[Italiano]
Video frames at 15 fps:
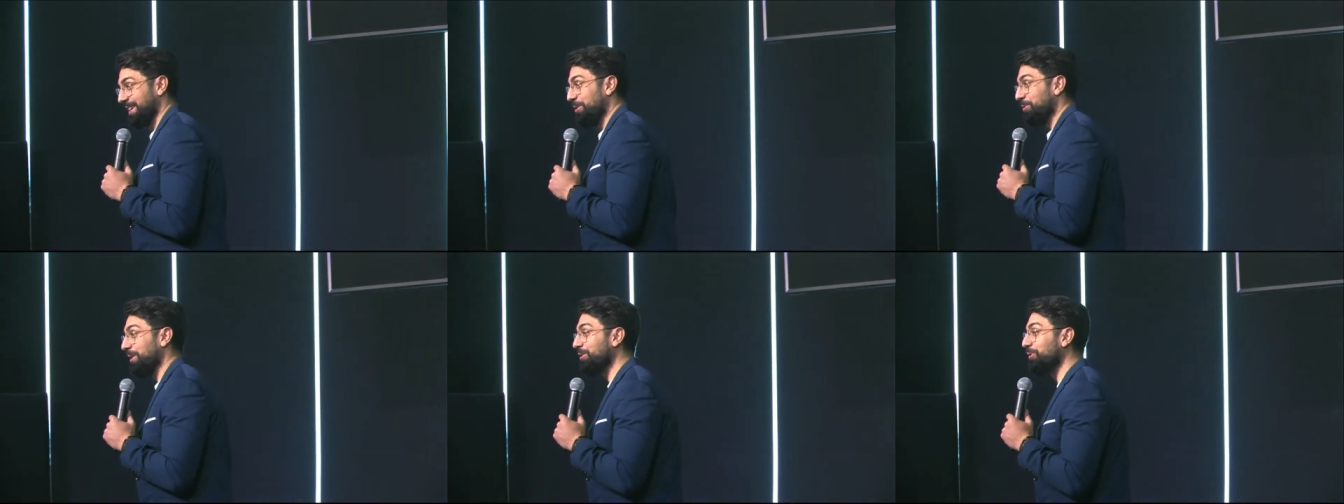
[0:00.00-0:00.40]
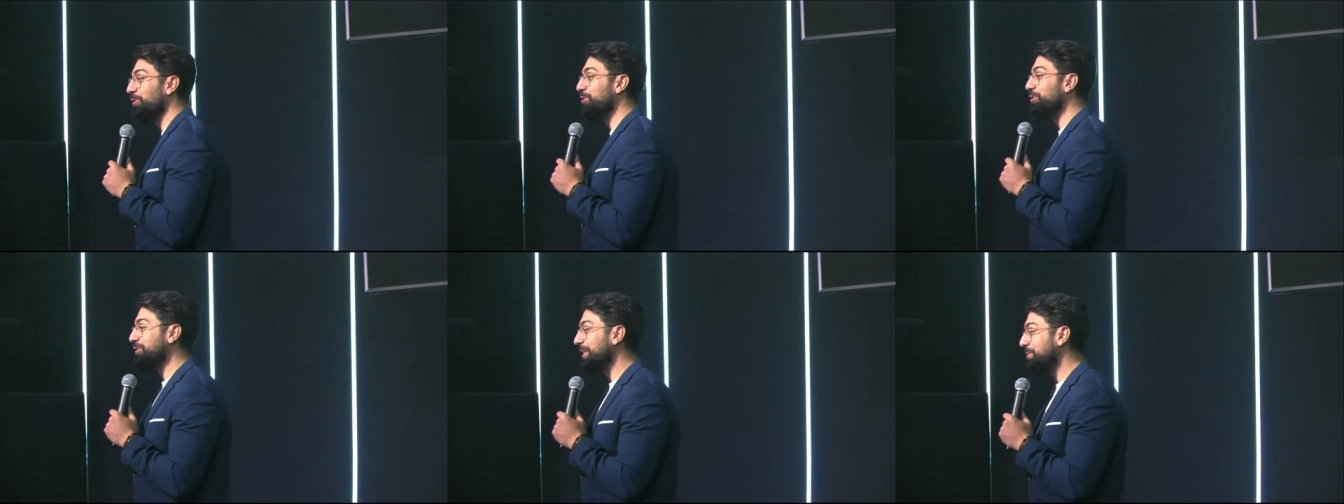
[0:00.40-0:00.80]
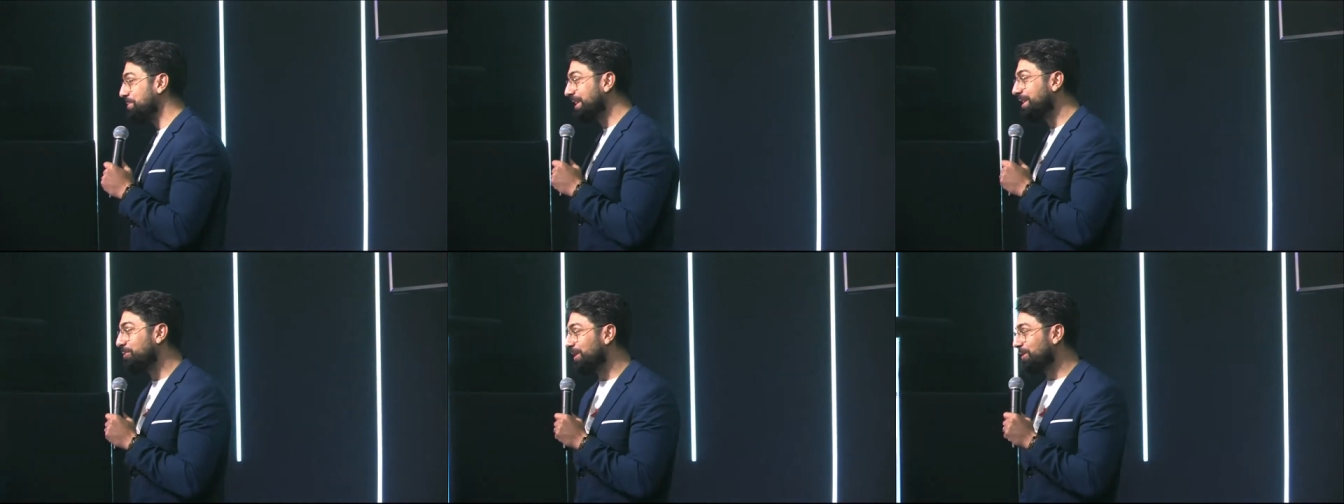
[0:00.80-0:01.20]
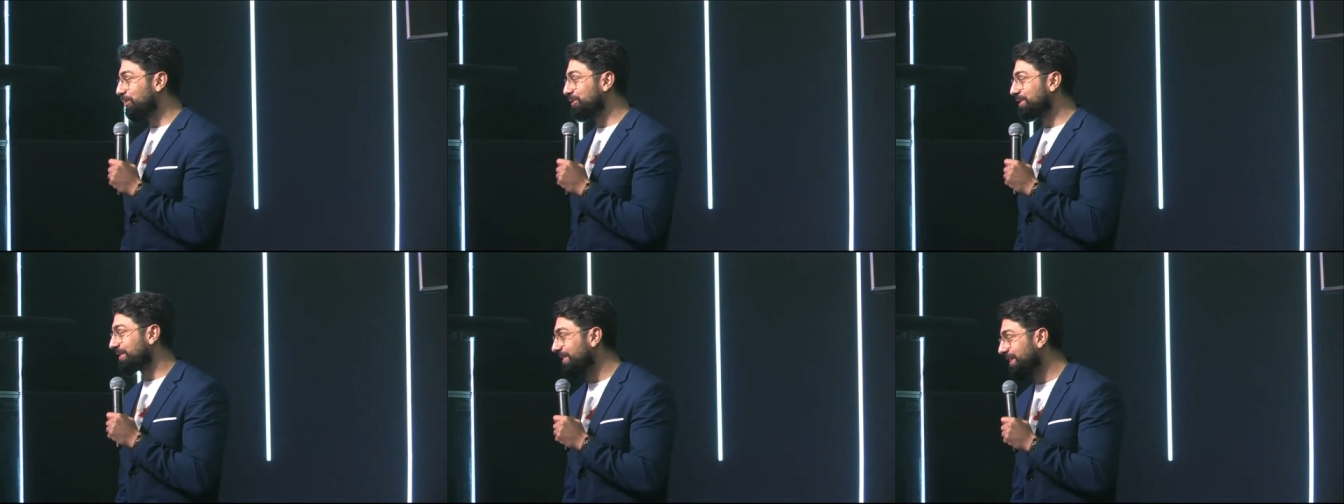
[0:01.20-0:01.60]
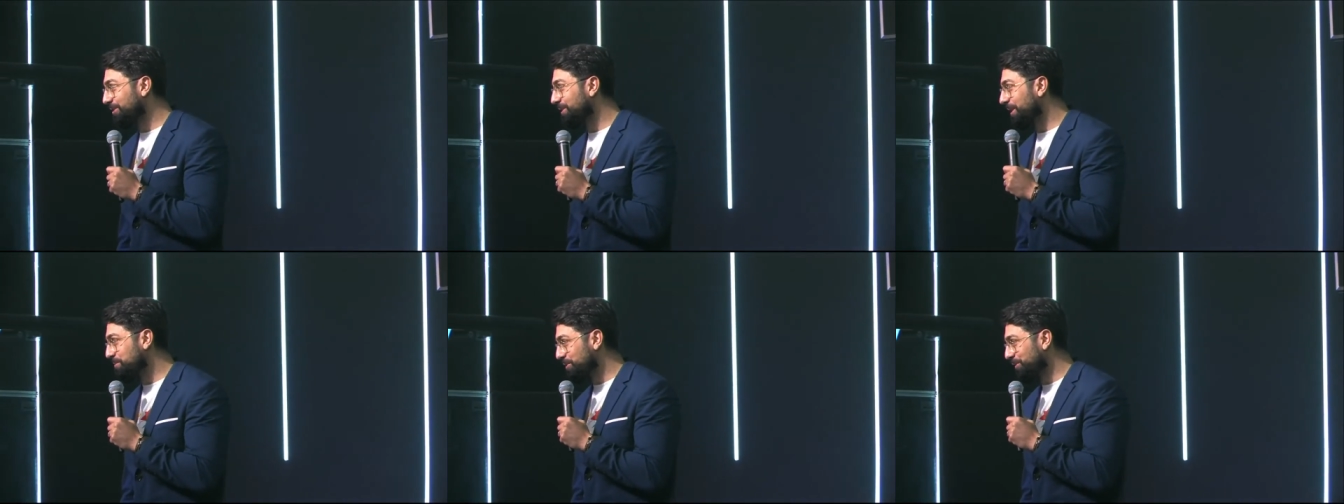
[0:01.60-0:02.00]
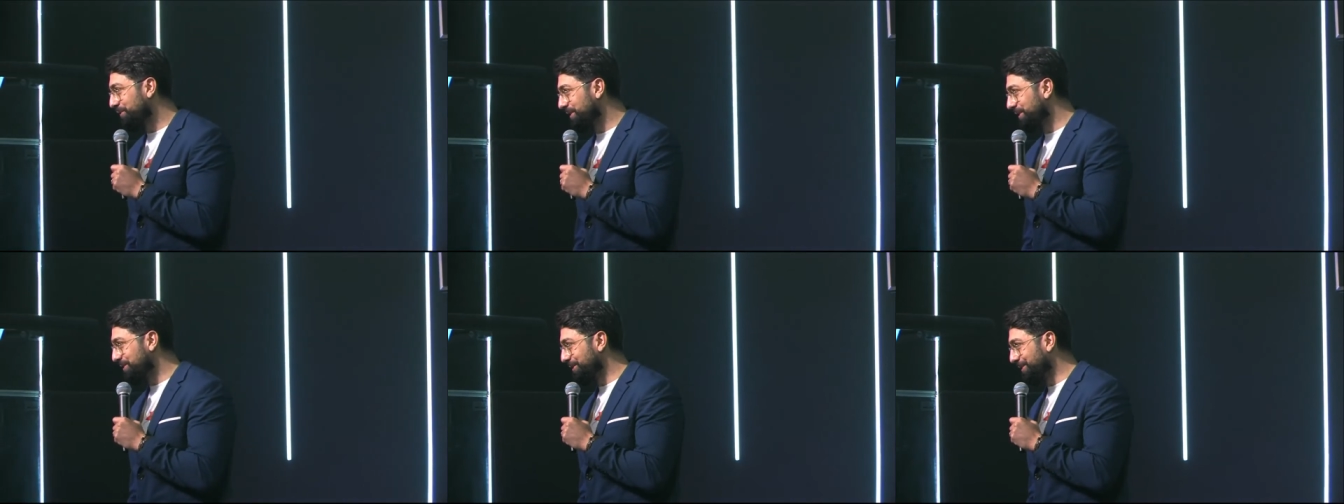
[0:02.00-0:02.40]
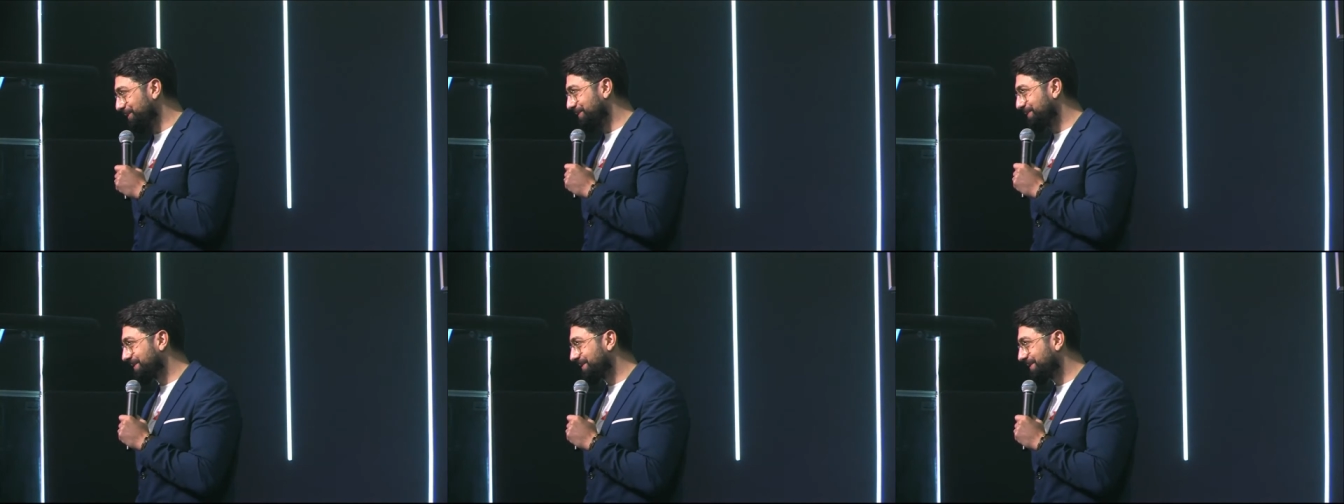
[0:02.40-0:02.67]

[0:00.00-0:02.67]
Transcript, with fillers: Quando voglio sapere qualcosa vado da mio figlio.